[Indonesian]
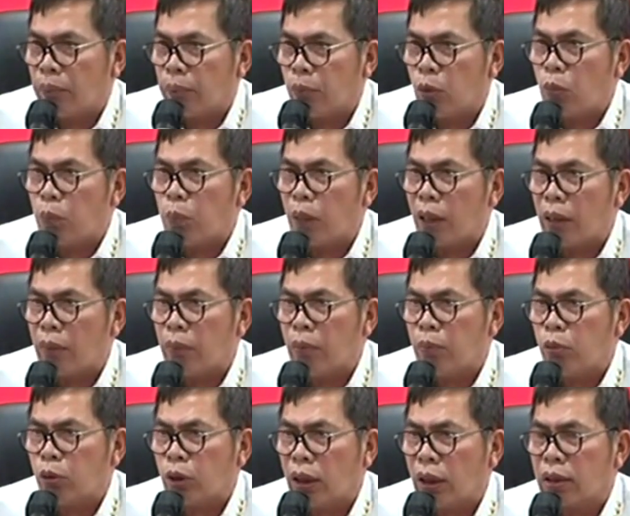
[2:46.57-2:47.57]
berupaya
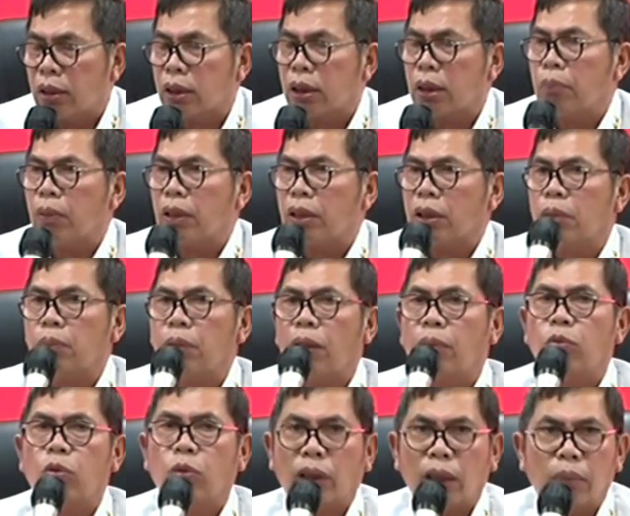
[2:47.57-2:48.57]
membuktikan semaksimal
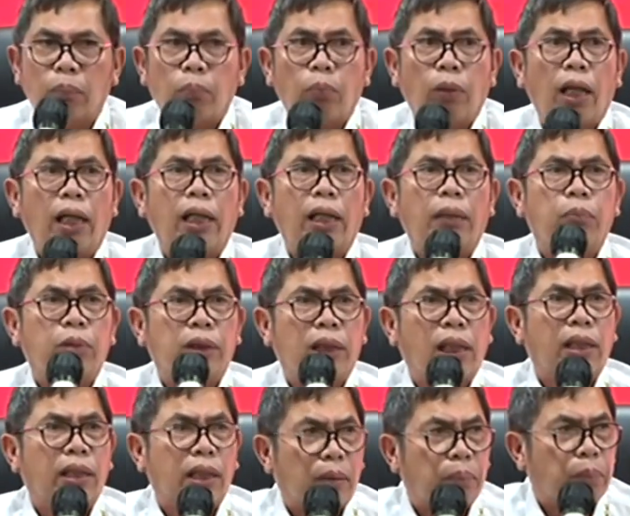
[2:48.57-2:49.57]
mungkin. Kalian bisa
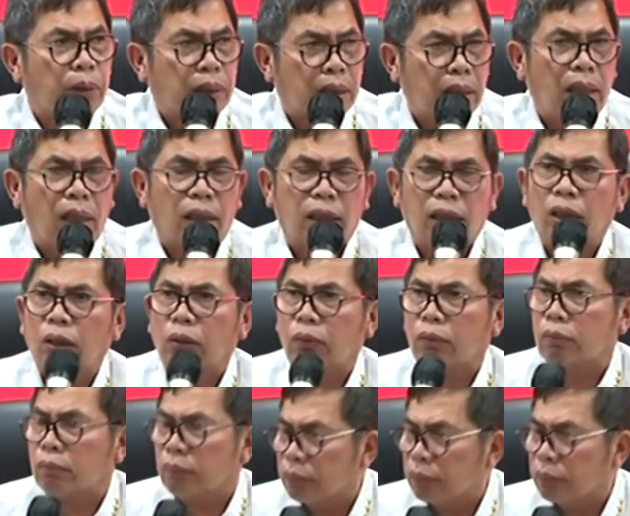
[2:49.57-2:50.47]
lihat persidangan itu.